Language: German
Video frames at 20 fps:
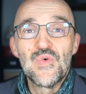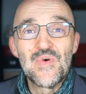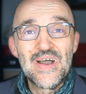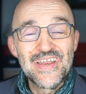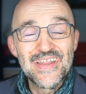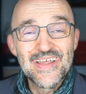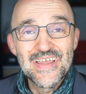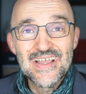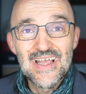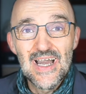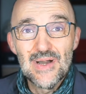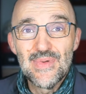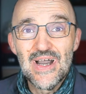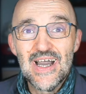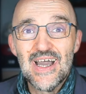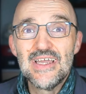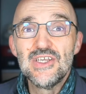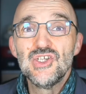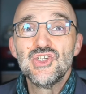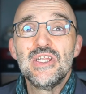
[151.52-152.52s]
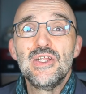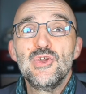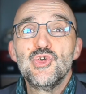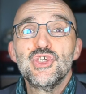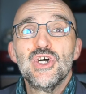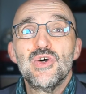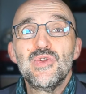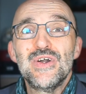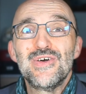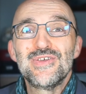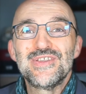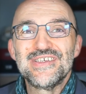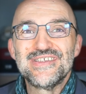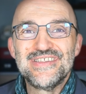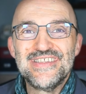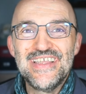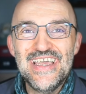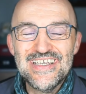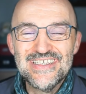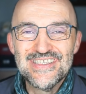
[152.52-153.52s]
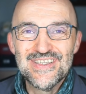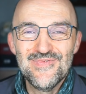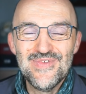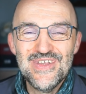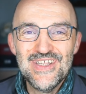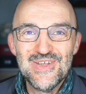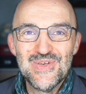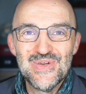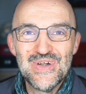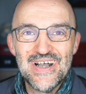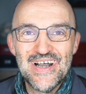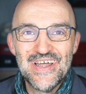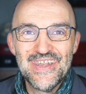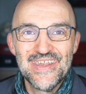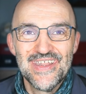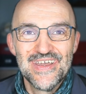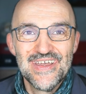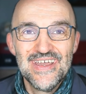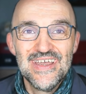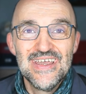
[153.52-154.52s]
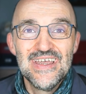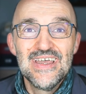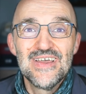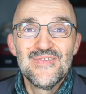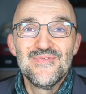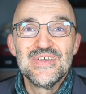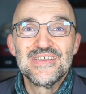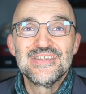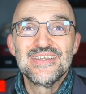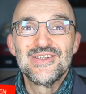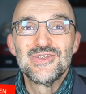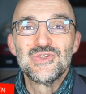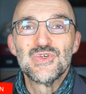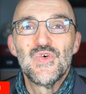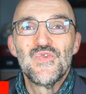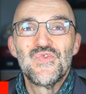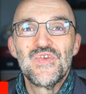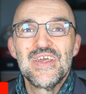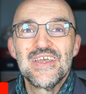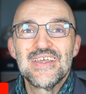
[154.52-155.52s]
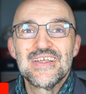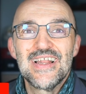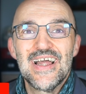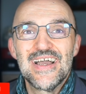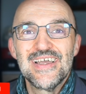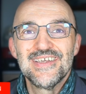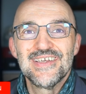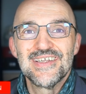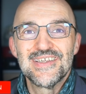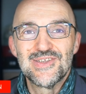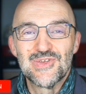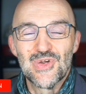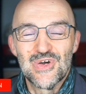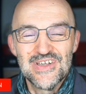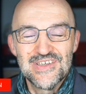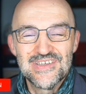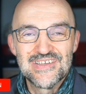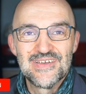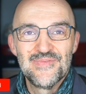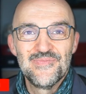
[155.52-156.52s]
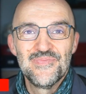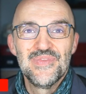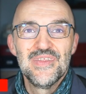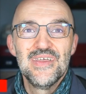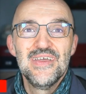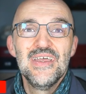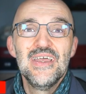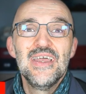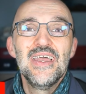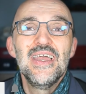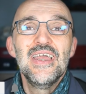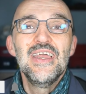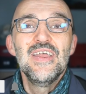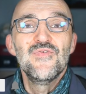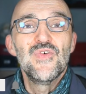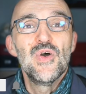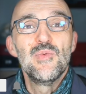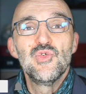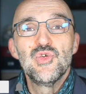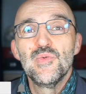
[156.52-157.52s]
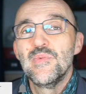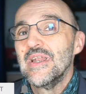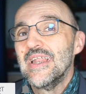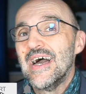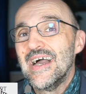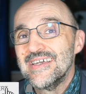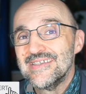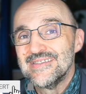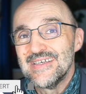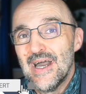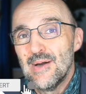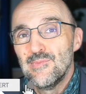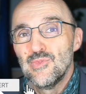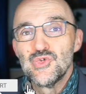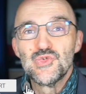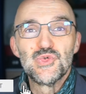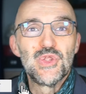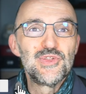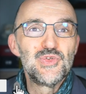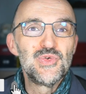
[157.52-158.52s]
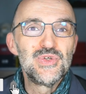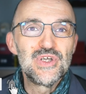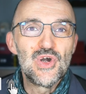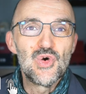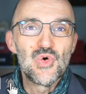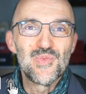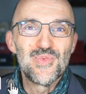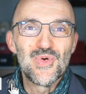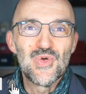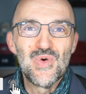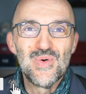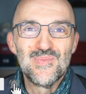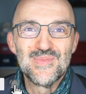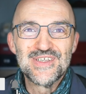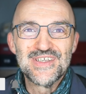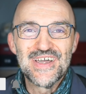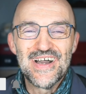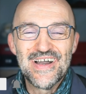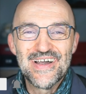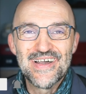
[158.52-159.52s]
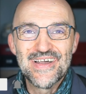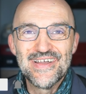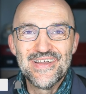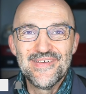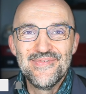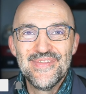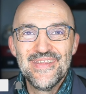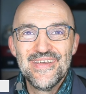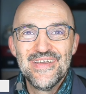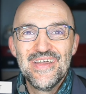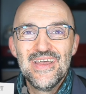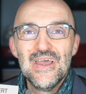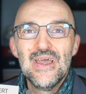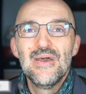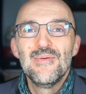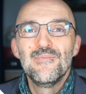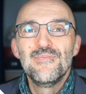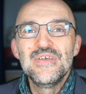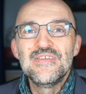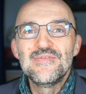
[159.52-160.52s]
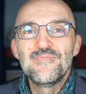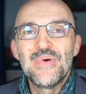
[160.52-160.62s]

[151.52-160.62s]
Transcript: weitere Kameraeinstellungen schau dir auch das nächste Video an. Wir sehen uns hoffentlich gleich dort. Ich freue mich über Likes, Abos und natürlich auch über Kommentare. Bis